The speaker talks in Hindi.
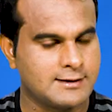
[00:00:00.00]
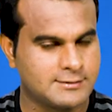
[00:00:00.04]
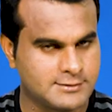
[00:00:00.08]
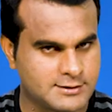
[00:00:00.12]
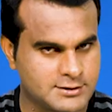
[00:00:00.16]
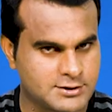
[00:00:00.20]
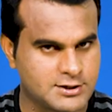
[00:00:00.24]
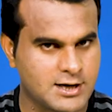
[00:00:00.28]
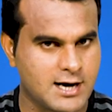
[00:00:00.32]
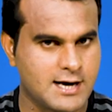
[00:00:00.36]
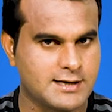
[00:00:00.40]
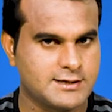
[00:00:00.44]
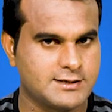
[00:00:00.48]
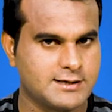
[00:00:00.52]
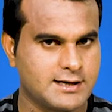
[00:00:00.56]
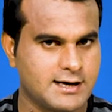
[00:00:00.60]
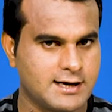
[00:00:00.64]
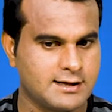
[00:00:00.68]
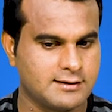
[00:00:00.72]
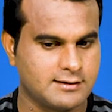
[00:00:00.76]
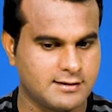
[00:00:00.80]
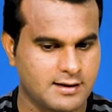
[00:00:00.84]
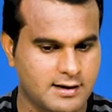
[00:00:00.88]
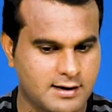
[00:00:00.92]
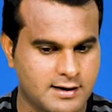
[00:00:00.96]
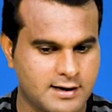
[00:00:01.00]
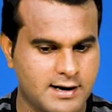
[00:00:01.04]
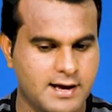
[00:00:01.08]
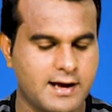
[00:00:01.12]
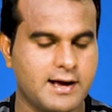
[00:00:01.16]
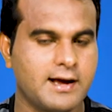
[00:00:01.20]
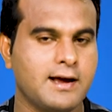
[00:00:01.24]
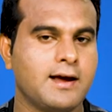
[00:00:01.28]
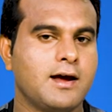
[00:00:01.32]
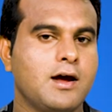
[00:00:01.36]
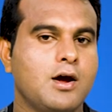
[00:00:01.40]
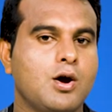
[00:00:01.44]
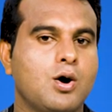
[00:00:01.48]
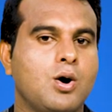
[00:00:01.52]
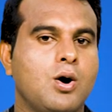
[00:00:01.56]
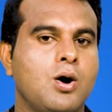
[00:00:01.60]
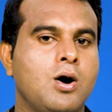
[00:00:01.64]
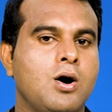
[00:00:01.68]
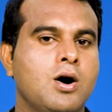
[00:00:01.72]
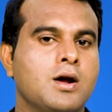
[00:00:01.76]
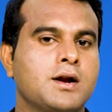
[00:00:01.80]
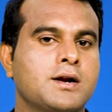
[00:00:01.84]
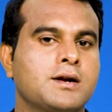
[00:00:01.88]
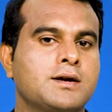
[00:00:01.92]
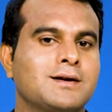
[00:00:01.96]
एहतजाज है धरना है
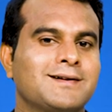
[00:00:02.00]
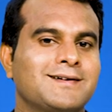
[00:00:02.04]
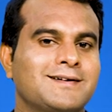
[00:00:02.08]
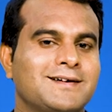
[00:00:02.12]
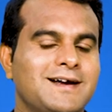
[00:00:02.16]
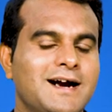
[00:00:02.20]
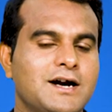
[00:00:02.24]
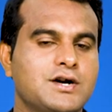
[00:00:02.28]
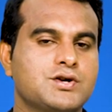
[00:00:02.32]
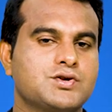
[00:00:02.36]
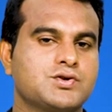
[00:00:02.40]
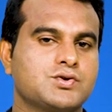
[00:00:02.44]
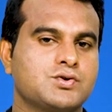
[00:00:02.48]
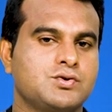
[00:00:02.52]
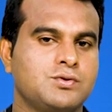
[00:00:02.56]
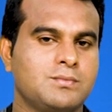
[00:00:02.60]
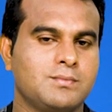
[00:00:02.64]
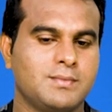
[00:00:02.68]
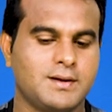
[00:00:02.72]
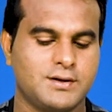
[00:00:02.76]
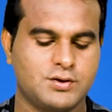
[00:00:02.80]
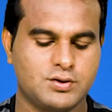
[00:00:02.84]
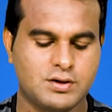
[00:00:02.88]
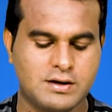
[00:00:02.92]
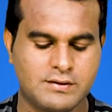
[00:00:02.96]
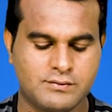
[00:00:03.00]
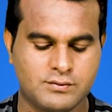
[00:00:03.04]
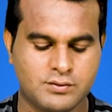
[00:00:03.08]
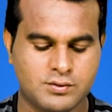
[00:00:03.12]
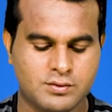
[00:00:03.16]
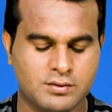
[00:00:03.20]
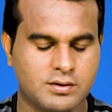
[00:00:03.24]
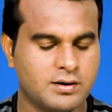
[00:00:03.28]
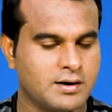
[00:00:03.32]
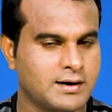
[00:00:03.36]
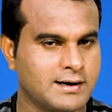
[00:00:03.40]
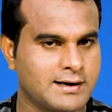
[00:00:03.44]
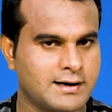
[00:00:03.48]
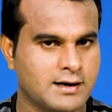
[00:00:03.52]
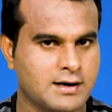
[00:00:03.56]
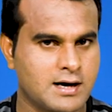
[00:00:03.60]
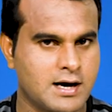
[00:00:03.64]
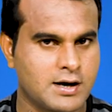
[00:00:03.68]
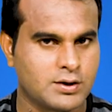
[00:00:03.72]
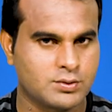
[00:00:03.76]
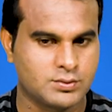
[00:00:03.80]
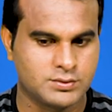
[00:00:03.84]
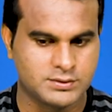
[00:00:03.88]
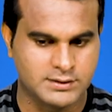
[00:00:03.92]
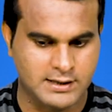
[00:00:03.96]
और रेड जोन में जो है वो इनके
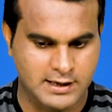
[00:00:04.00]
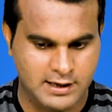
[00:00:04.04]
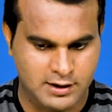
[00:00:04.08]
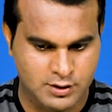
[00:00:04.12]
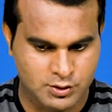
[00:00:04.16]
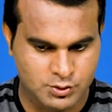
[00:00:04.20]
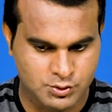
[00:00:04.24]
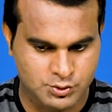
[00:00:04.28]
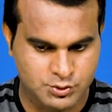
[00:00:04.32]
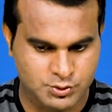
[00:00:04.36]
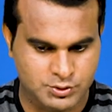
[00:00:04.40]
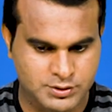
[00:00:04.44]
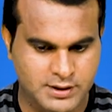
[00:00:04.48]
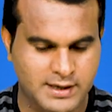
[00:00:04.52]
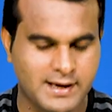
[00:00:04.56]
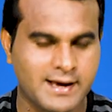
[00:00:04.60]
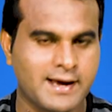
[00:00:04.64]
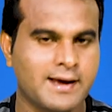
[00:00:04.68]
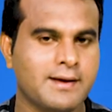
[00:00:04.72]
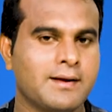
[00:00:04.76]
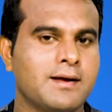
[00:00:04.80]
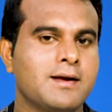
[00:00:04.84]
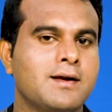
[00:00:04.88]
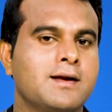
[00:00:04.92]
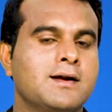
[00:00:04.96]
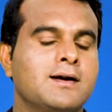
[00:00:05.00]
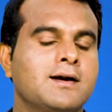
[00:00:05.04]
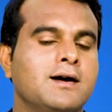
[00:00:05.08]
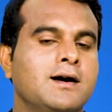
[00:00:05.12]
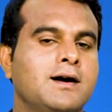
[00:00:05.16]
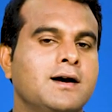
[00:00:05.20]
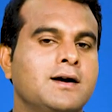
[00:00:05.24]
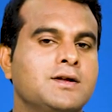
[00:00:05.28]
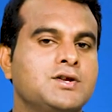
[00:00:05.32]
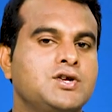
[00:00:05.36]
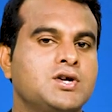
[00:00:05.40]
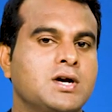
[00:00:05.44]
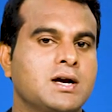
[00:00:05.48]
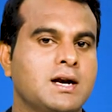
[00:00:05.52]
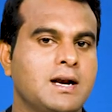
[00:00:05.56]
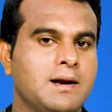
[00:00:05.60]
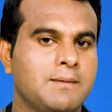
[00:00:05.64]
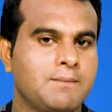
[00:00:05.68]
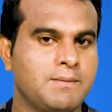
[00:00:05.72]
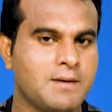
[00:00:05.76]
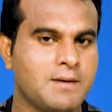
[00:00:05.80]
कारकुन दाखिल हो चुके हैं जंगले